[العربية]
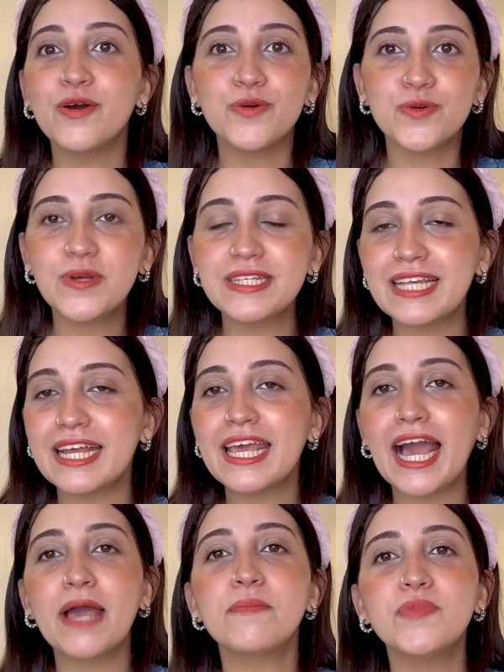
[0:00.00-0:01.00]
خروجه
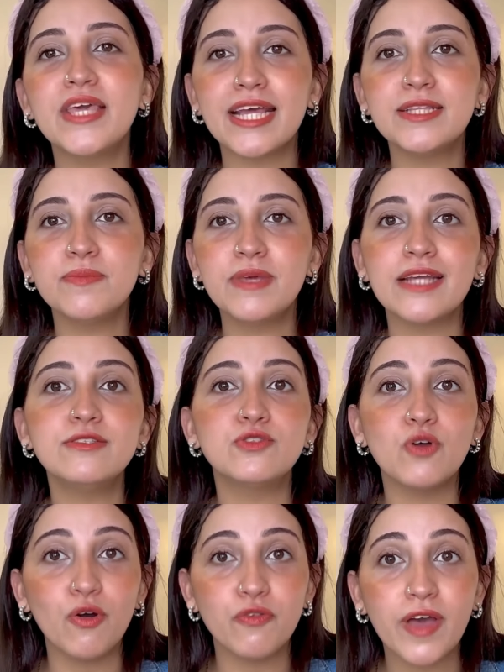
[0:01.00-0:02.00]
سريعه بجد بجد
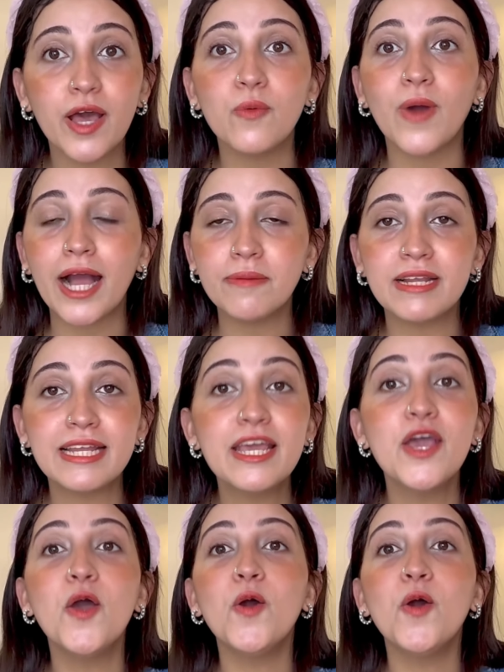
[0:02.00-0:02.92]
تحفه وعملي